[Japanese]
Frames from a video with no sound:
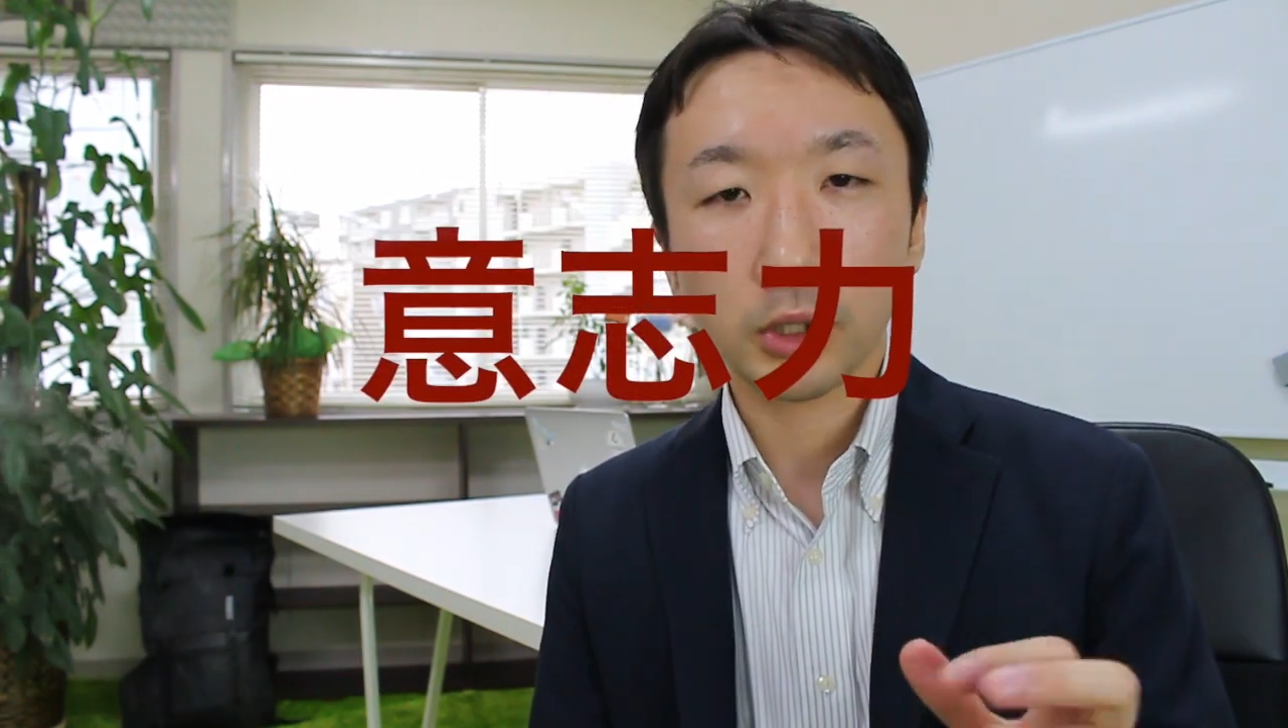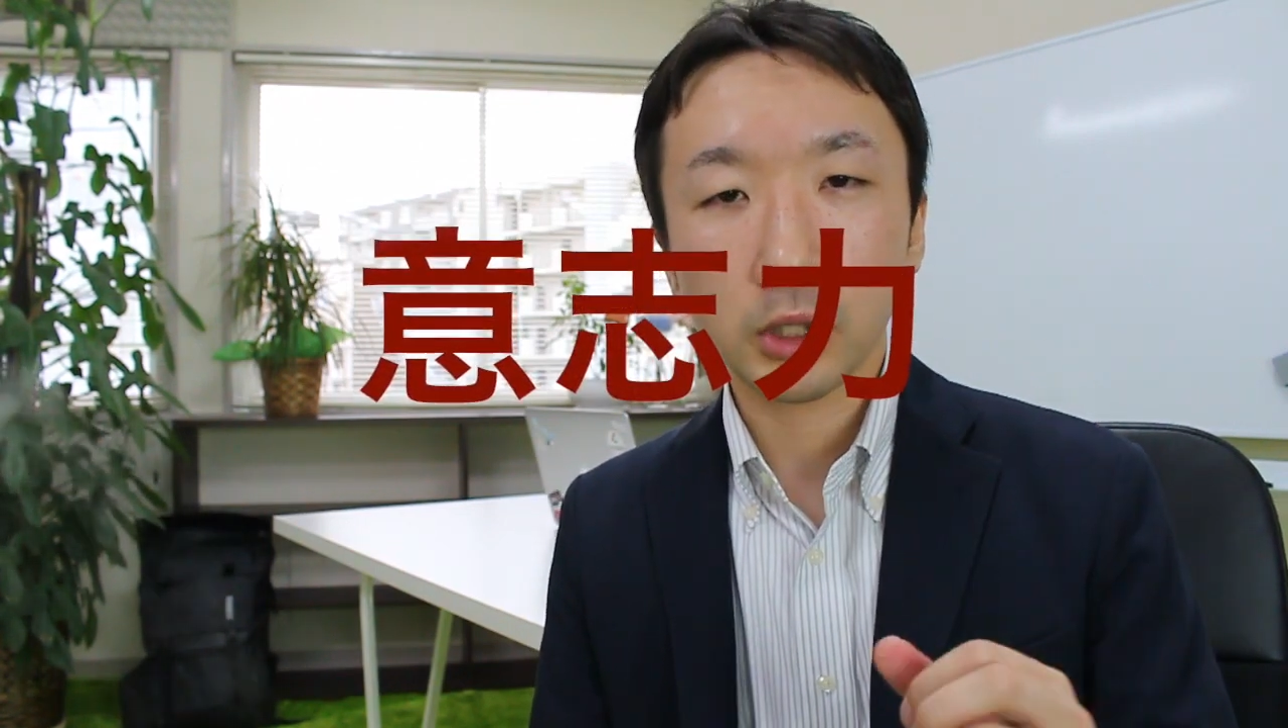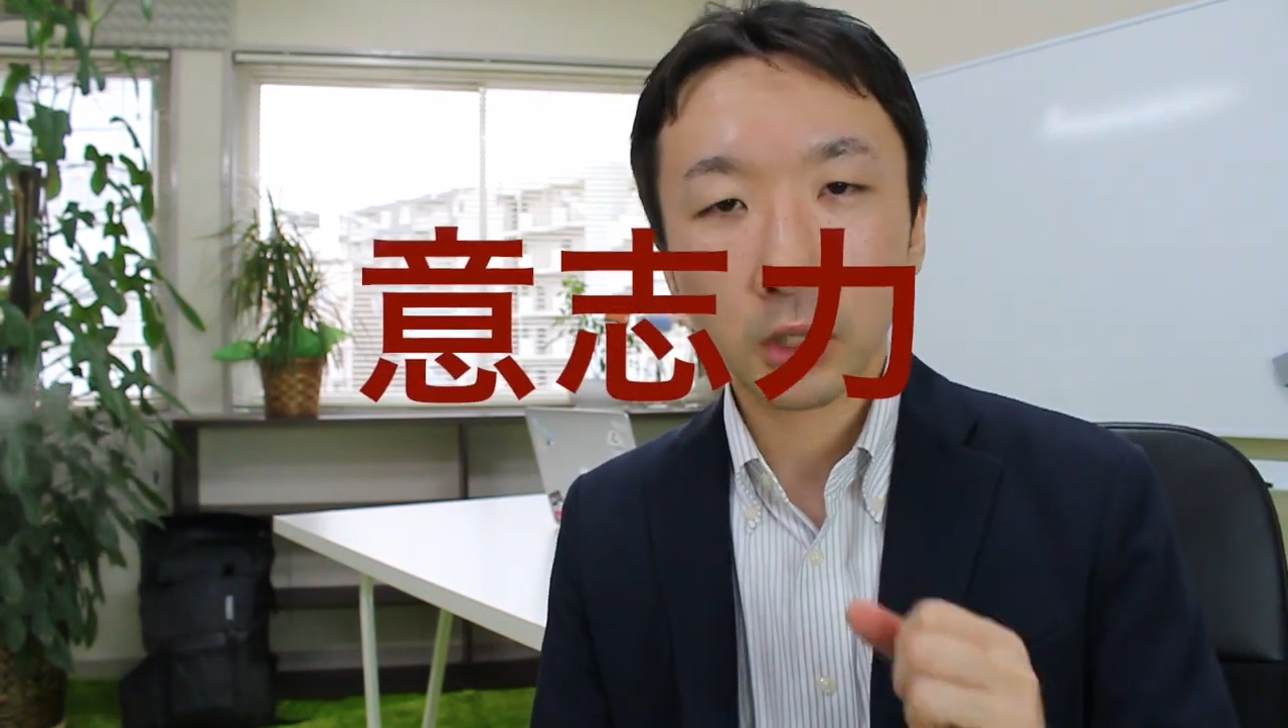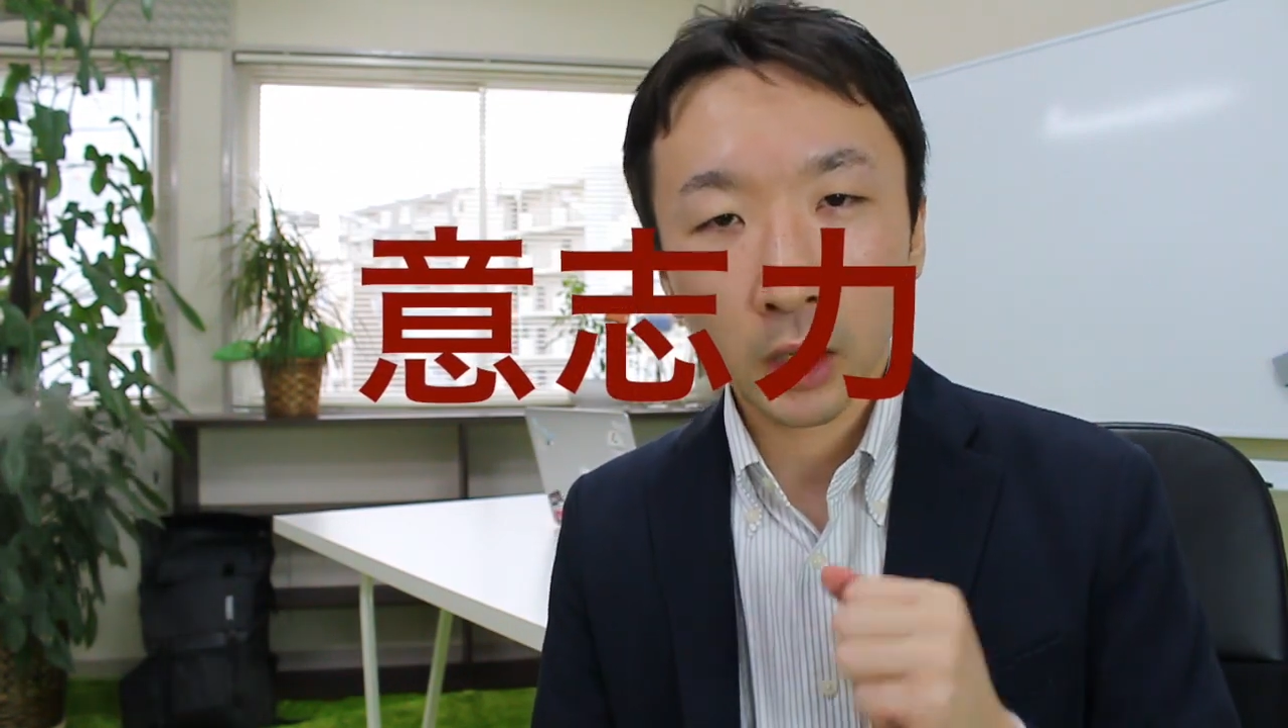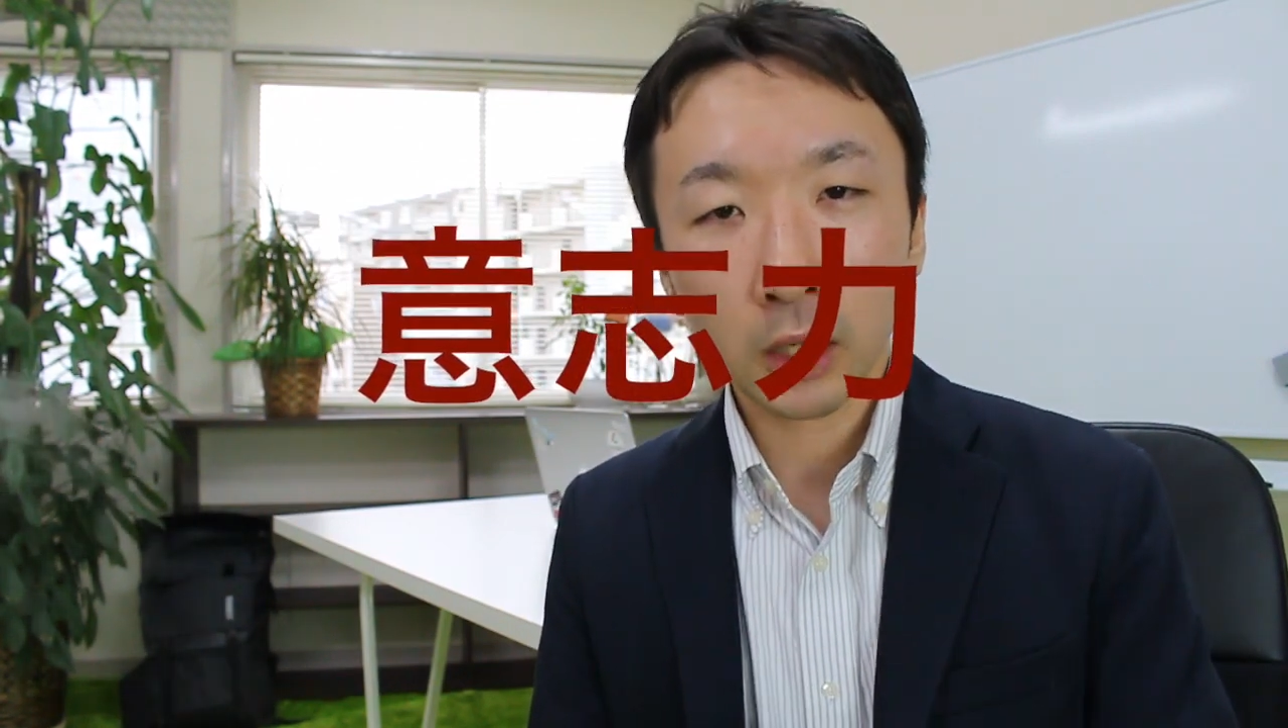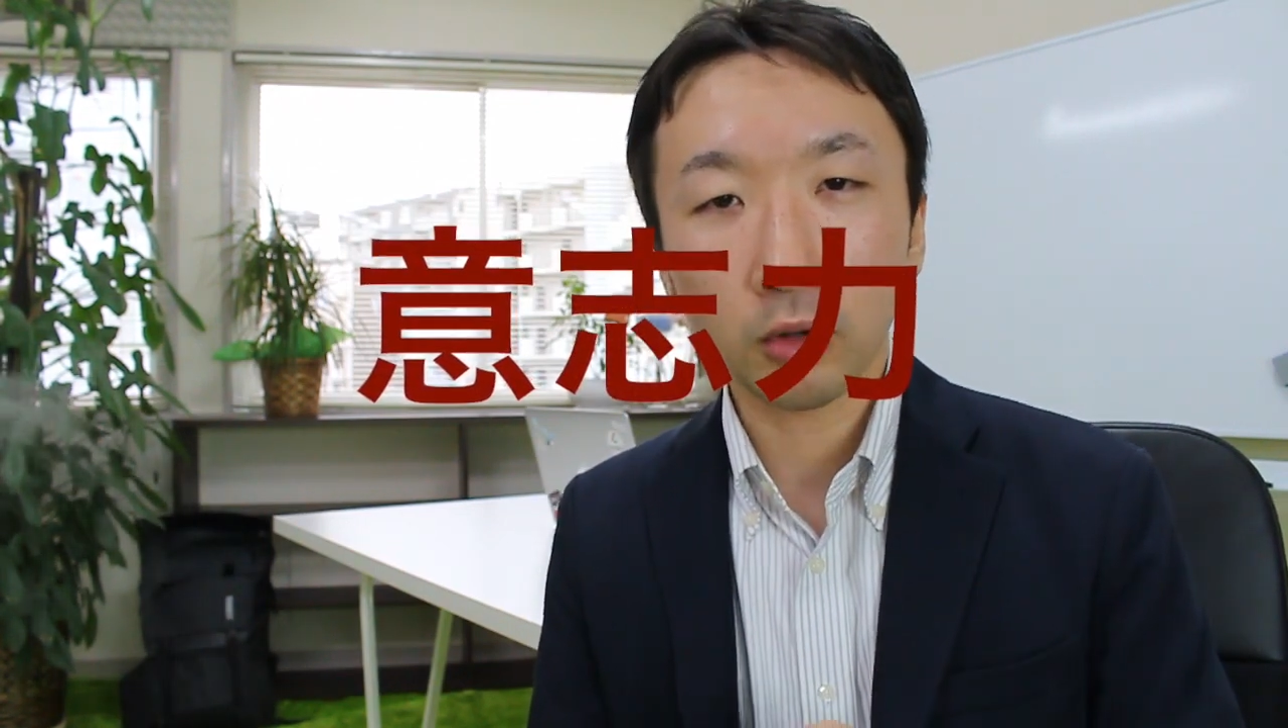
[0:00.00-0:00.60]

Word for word: をしっかり